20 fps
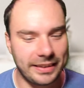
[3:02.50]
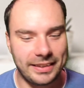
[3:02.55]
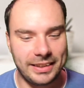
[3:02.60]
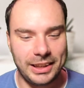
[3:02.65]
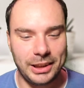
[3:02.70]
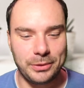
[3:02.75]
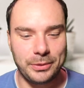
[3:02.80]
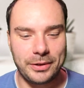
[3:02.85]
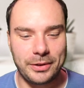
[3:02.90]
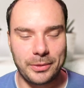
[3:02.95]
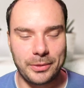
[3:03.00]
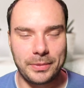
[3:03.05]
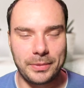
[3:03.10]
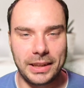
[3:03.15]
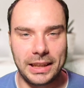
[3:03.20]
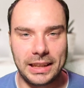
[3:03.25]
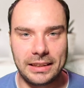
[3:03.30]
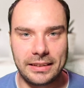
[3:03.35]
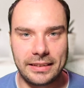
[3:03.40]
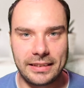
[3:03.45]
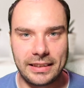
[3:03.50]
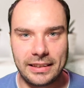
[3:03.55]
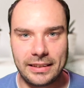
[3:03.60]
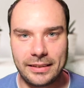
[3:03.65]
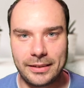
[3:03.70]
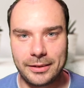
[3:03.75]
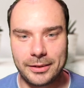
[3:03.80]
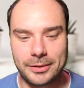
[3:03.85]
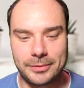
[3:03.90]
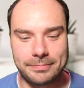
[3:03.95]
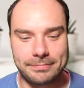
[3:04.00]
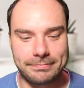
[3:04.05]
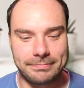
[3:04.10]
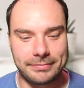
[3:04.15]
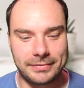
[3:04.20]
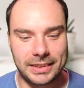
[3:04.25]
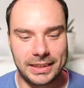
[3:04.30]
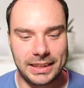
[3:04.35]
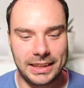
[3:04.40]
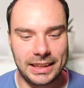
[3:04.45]
sind die US Top 10. Das heißt so,
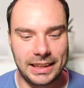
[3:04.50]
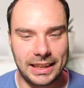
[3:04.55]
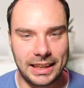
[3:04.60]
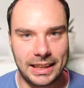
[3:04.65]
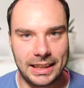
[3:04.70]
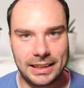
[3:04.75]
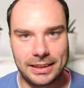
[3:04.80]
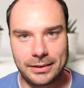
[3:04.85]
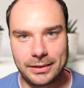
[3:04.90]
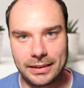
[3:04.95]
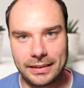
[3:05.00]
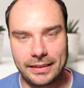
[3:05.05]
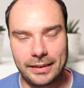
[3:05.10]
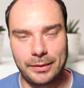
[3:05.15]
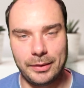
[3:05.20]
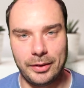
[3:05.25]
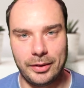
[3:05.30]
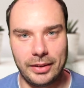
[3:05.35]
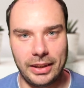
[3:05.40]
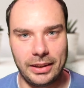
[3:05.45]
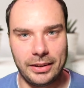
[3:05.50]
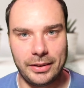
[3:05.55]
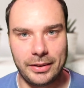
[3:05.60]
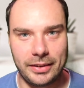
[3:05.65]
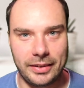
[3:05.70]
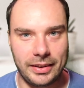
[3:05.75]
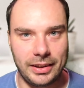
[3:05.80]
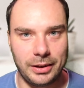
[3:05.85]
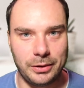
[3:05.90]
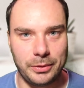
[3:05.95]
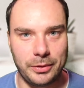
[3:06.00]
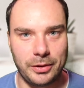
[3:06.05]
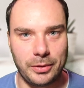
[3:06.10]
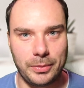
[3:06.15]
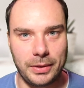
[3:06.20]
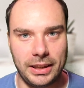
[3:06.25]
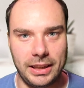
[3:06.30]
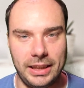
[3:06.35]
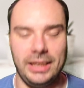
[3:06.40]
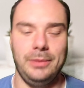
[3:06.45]
ja, du kannst 2021 die US Top
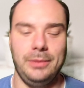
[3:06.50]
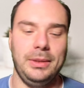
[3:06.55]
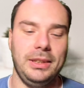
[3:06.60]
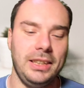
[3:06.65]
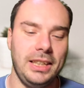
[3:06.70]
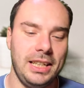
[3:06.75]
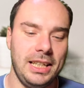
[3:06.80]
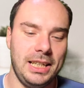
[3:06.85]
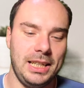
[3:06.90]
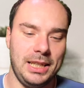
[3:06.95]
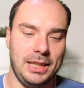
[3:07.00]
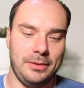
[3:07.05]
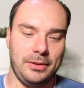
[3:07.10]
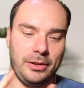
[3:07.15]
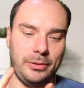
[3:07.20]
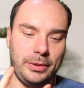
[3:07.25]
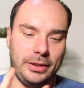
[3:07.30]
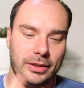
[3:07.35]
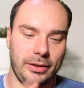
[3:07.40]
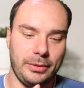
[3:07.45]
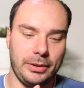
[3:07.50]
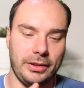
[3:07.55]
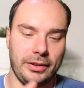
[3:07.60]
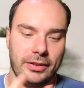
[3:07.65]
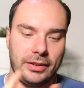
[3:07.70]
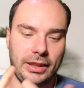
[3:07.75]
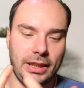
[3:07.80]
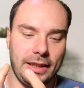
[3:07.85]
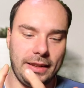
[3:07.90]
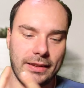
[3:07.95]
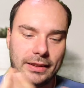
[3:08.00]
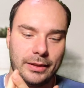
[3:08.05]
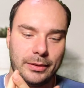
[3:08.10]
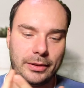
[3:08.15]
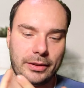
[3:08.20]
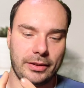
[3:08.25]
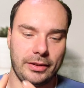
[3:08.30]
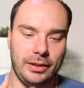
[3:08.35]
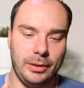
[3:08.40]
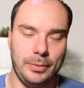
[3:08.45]
10 hernehmen. Das mit den 2013,
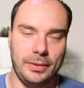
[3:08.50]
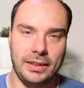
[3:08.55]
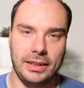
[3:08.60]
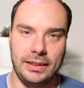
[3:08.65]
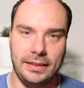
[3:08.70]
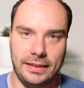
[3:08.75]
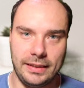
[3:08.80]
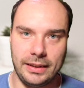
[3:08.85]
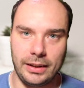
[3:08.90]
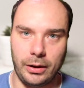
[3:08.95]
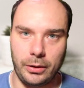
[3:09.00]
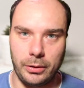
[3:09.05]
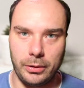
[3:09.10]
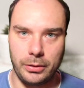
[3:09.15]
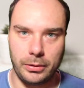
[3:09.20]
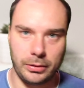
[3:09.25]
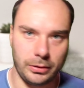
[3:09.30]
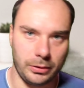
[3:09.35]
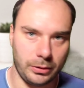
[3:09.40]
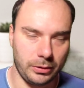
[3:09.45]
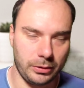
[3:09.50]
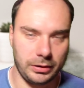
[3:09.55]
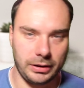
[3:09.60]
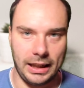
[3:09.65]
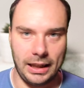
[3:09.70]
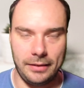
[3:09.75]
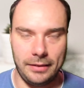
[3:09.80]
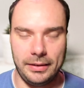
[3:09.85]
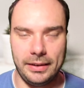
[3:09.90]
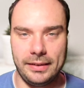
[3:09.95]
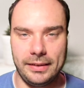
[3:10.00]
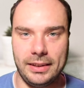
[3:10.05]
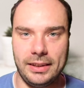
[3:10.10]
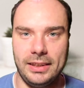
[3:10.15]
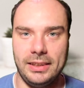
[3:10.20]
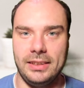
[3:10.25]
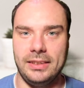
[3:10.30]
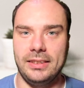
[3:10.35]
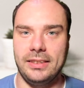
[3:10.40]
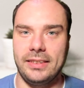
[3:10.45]
2017, die sind auch noch teilweise
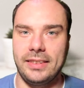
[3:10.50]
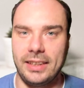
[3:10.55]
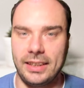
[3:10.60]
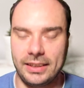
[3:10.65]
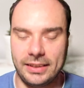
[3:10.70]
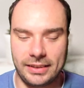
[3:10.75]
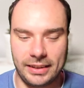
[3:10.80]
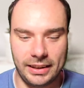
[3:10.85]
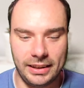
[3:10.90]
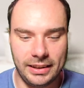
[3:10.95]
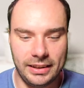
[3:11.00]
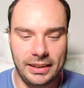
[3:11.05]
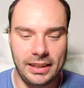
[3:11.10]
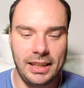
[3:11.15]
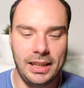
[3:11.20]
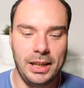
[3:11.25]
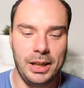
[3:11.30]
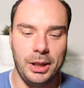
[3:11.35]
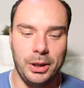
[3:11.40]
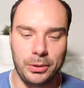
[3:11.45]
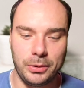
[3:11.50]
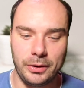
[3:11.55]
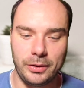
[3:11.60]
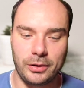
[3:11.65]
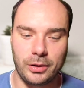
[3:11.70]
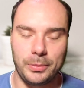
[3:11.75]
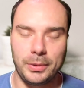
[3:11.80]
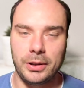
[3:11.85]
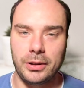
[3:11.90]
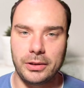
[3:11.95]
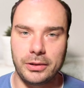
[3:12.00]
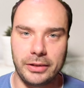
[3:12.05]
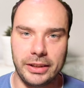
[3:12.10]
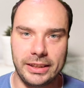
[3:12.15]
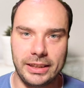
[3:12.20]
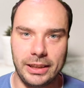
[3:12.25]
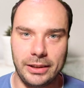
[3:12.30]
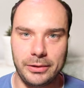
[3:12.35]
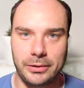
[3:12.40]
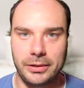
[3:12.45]
in Sachen drinnen. Und es kommen ja auch neue
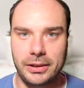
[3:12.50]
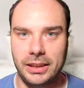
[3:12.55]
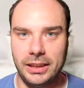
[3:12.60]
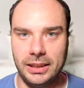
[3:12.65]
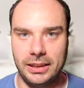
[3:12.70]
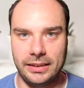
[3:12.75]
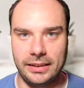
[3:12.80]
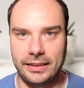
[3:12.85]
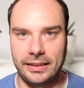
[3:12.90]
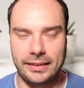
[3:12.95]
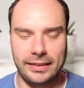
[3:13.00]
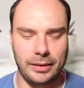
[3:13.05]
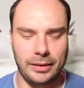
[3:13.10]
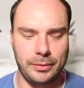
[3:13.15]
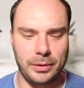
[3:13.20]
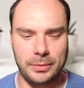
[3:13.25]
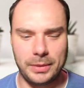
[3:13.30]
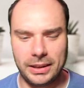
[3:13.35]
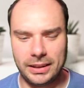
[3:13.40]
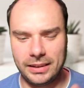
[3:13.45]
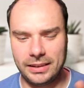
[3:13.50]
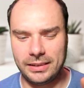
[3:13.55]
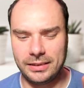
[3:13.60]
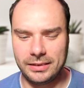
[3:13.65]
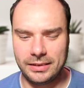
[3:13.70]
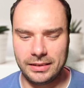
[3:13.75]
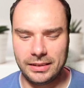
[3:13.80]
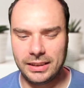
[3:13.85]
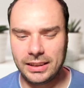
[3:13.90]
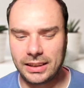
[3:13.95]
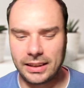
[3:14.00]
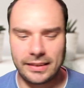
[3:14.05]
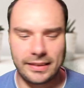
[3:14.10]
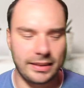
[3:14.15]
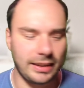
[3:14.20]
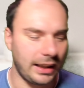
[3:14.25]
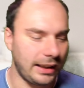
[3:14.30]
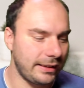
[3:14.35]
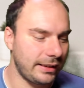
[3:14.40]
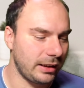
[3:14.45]
Technologien. Das heißt, sagen wir mal, nicht ganz
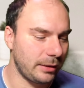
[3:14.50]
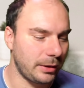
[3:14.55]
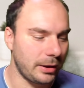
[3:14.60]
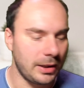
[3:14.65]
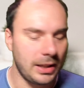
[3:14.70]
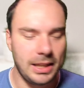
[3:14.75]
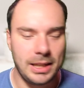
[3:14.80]
30, aber